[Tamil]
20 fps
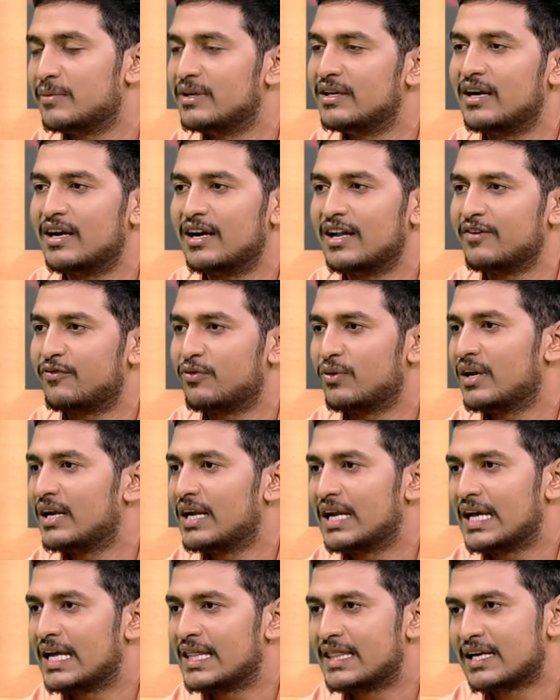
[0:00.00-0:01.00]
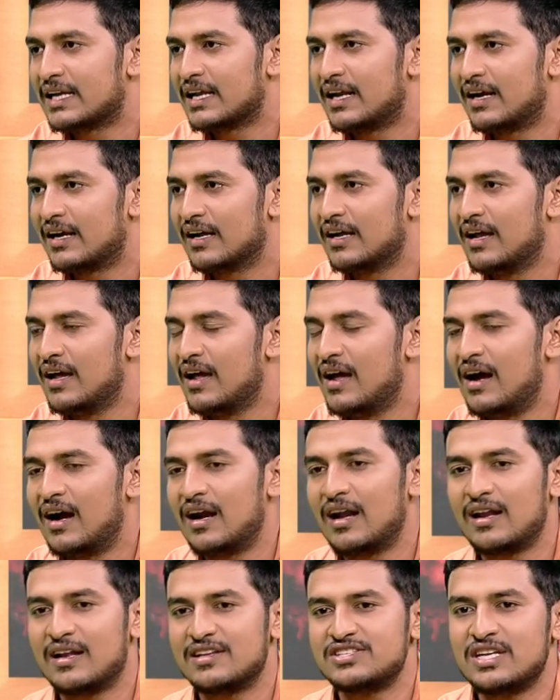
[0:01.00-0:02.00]
தமிழ்நாடே ஃபுல்லாக எல்லாம் எதிர்க்கிறாங்க
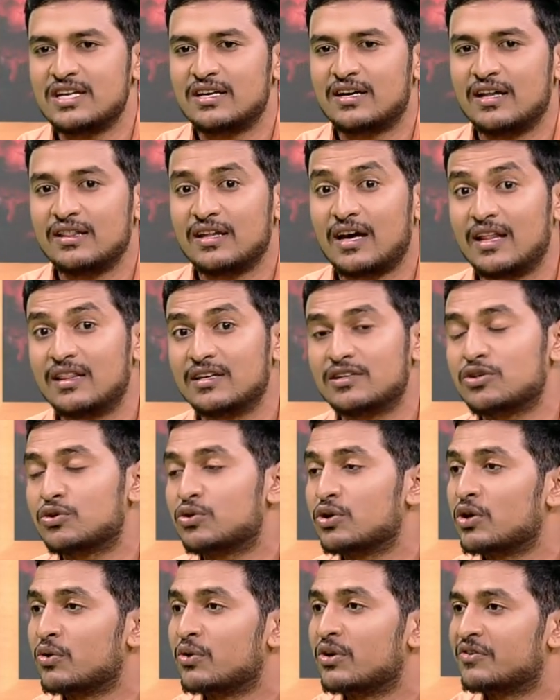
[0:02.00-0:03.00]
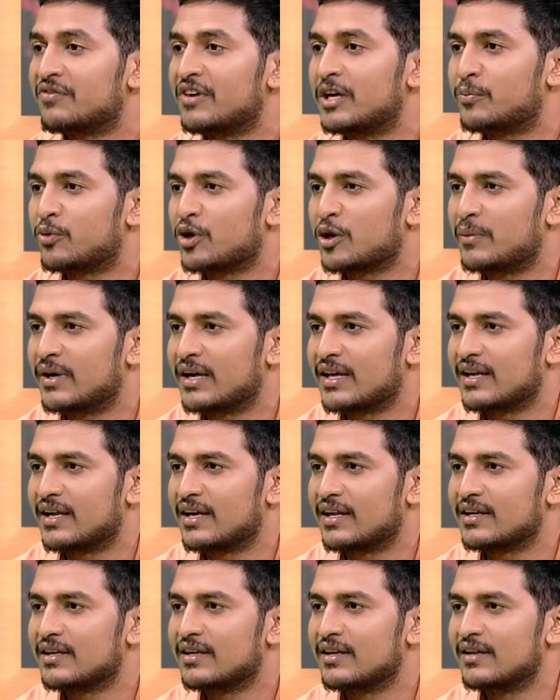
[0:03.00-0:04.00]
ஆனால் ரஜினிகாந்த் அதுக்கு கூட ஒரு ட்வீட் போட
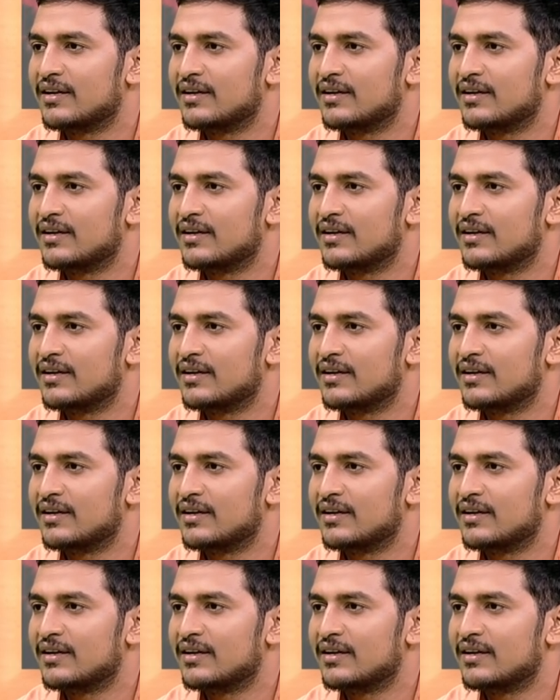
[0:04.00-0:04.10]
மாட்டேங்கிறாரு